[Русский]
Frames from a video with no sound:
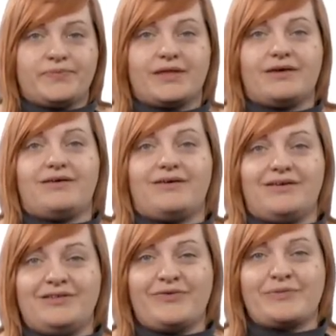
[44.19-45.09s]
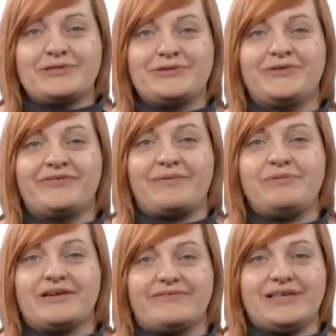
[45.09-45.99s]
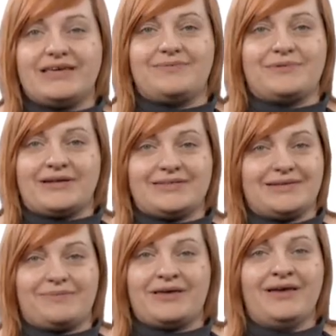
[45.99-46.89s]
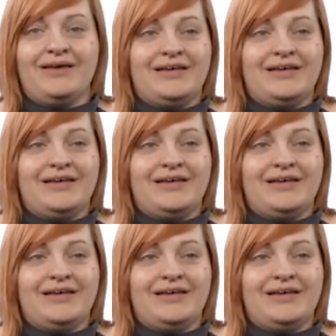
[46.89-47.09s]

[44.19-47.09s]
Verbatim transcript: информационного мира всякими разными,